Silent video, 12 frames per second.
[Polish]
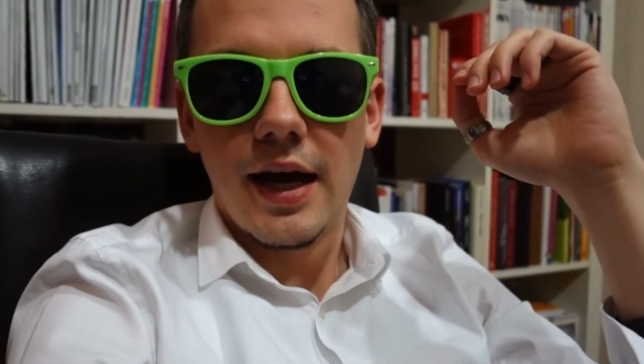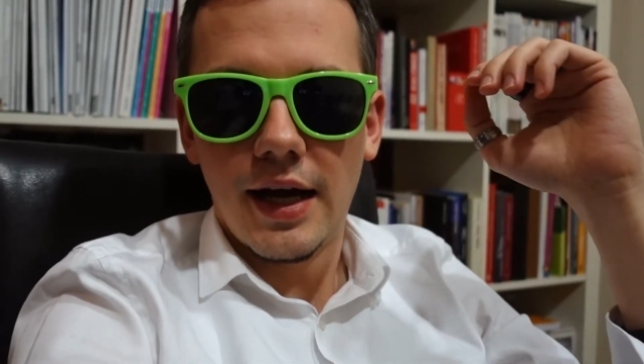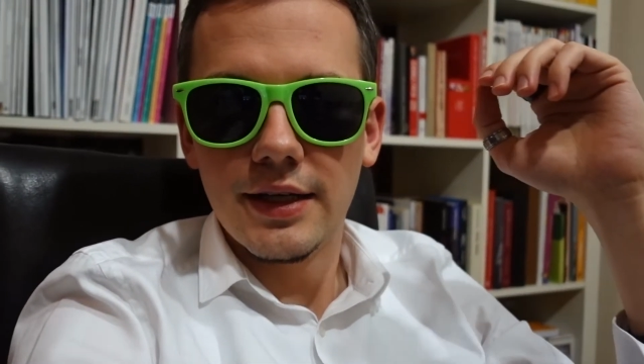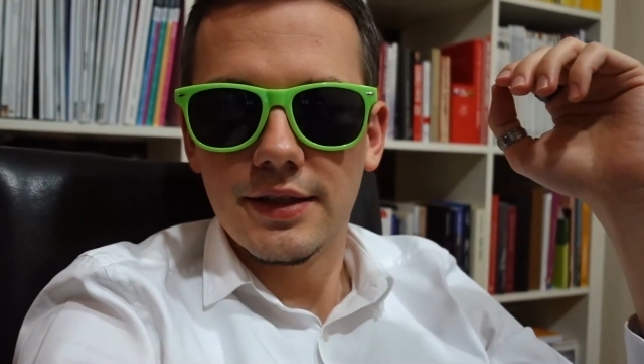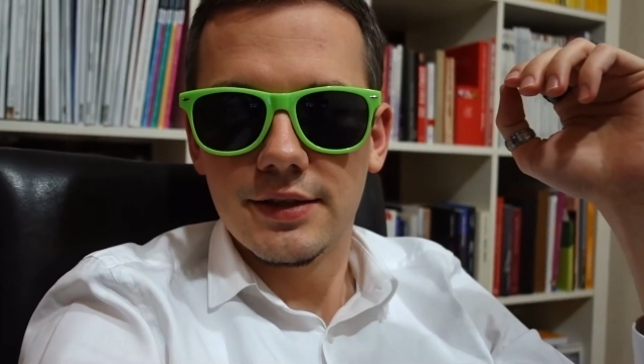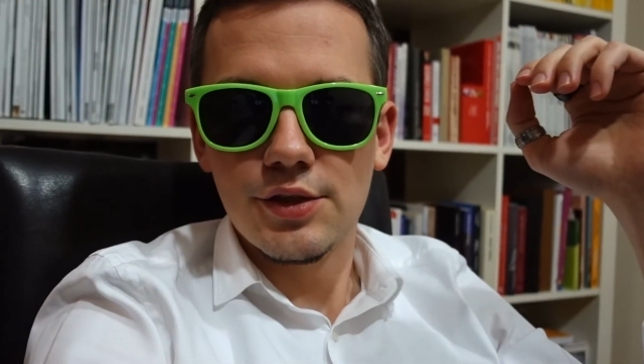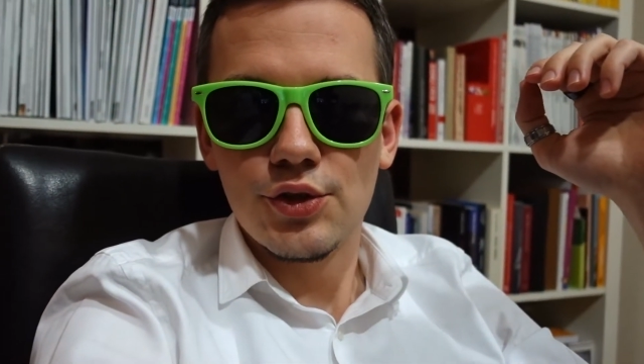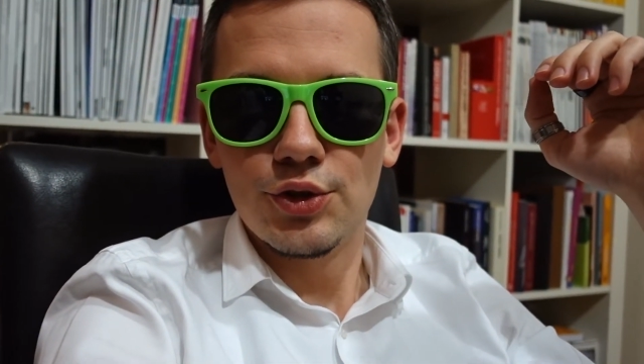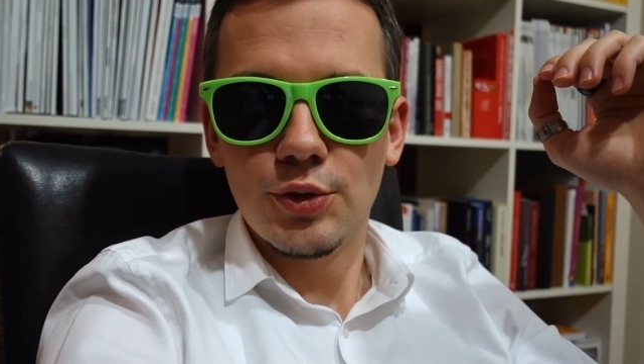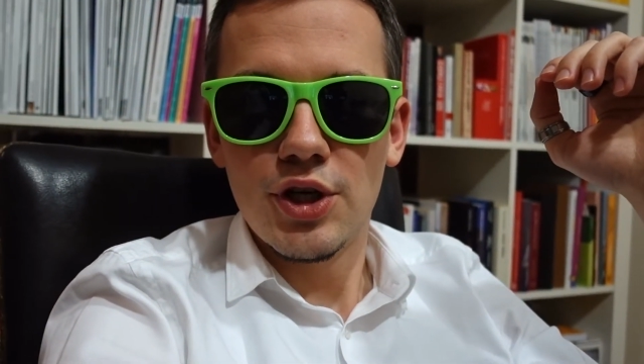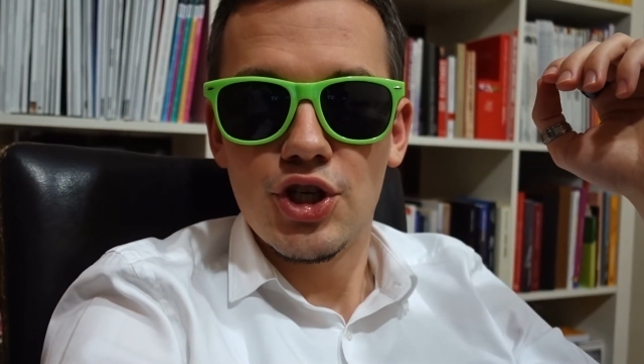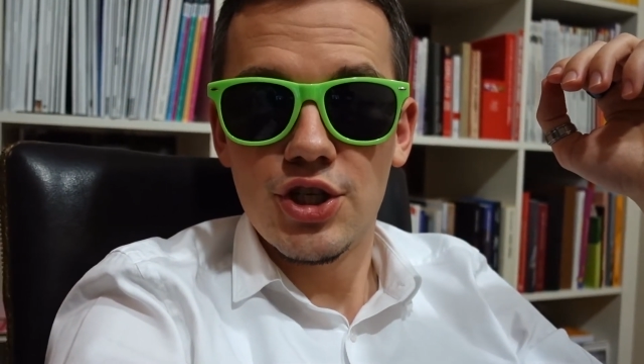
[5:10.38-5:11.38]
Ania
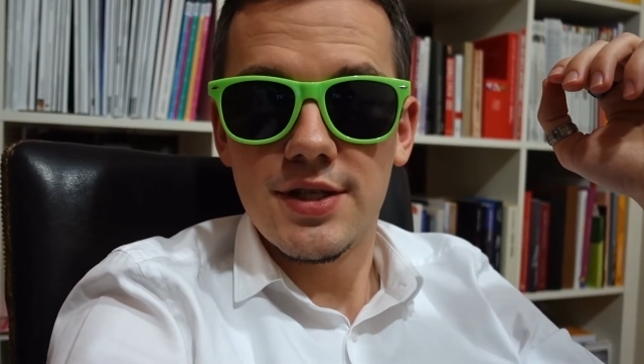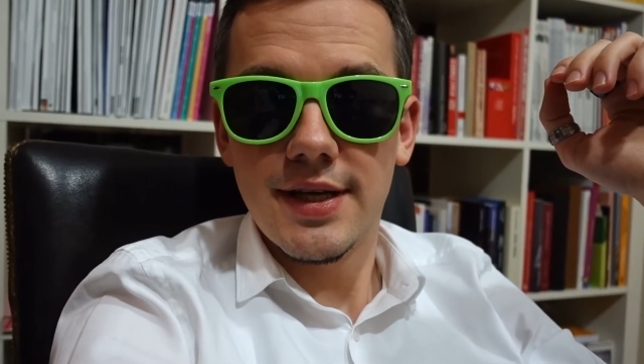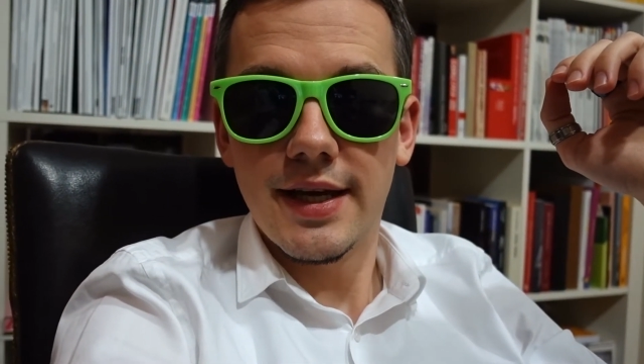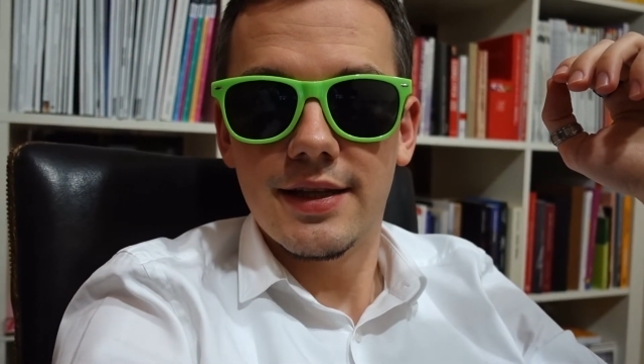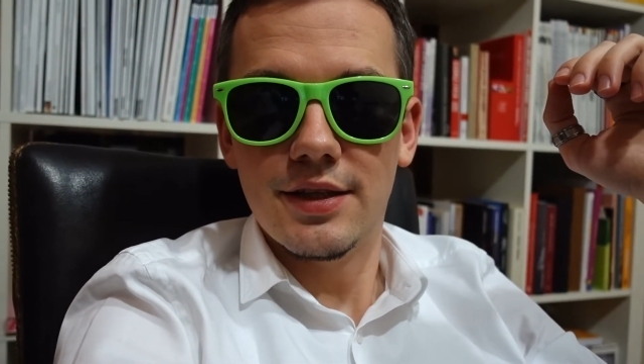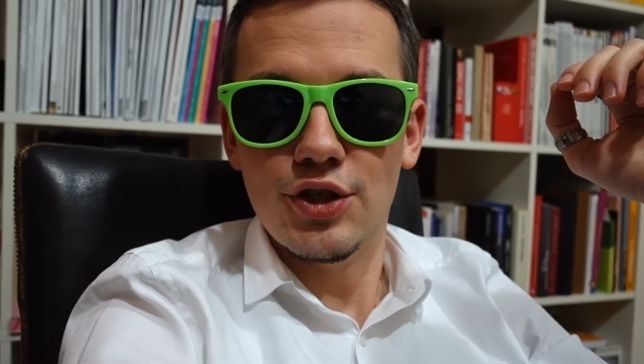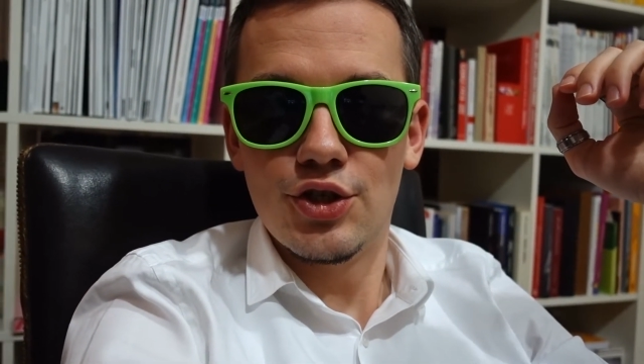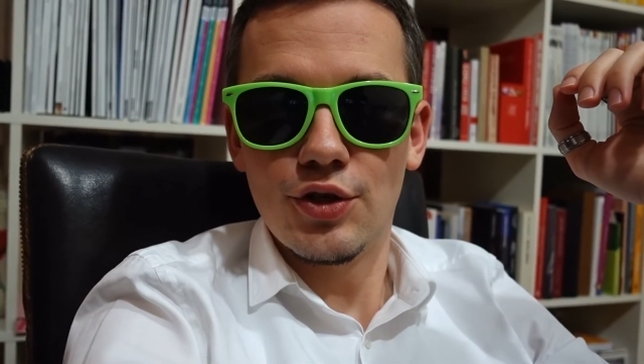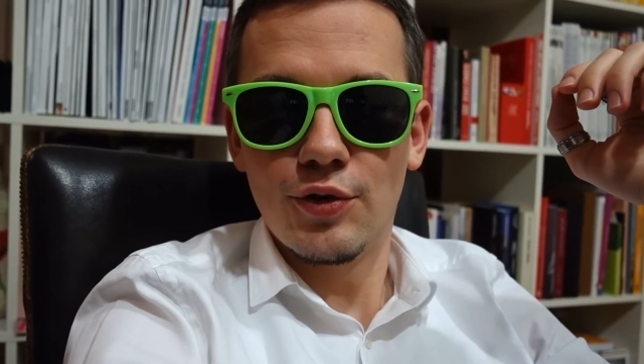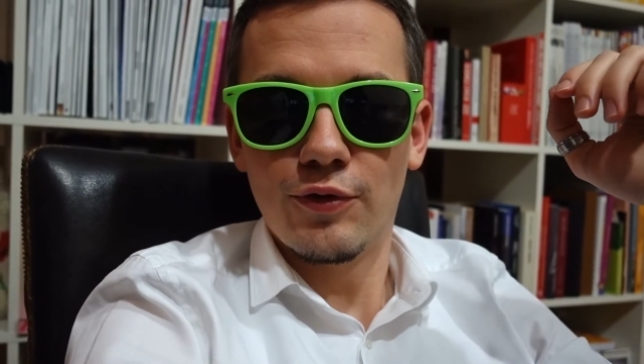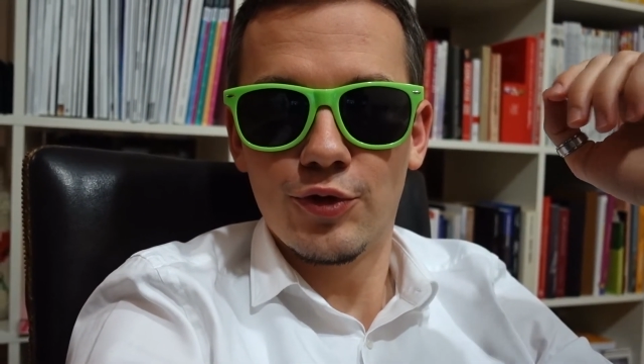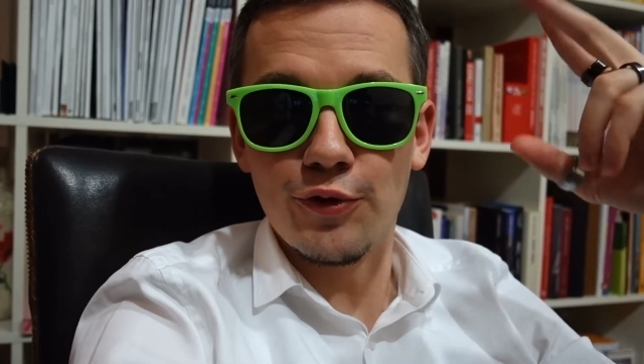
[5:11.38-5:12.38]
zarządziła czystkę
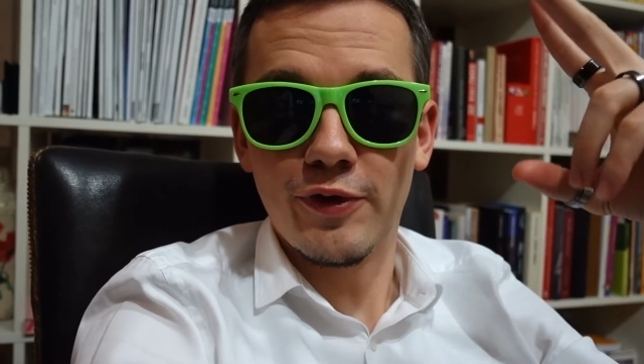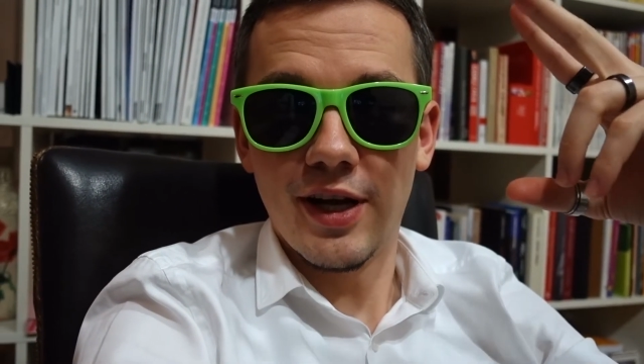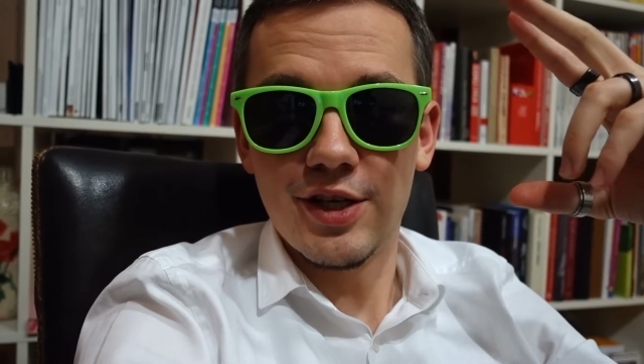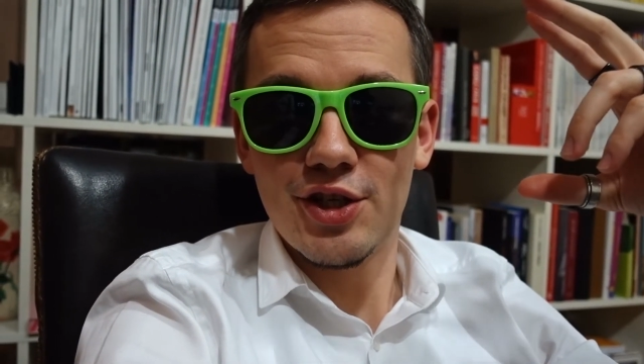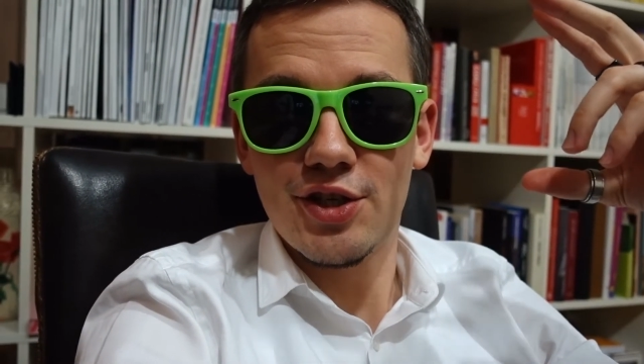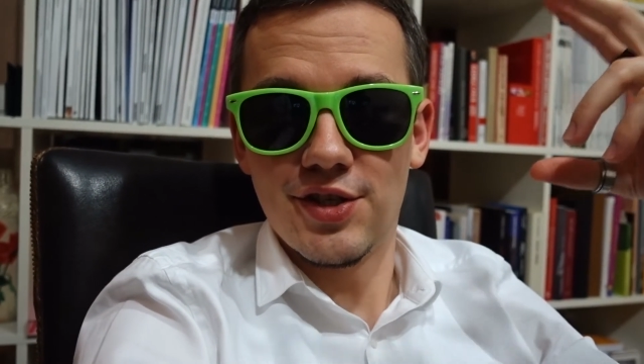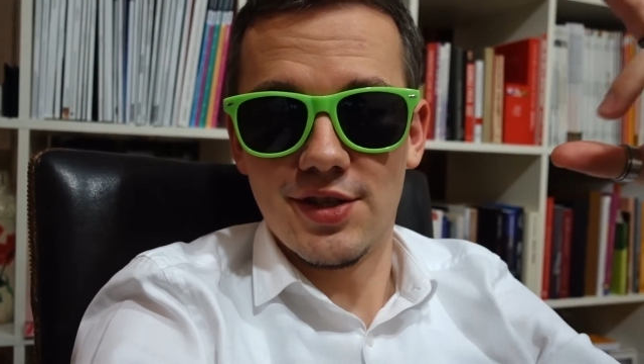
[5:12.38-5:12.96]
etniczną w szufladzie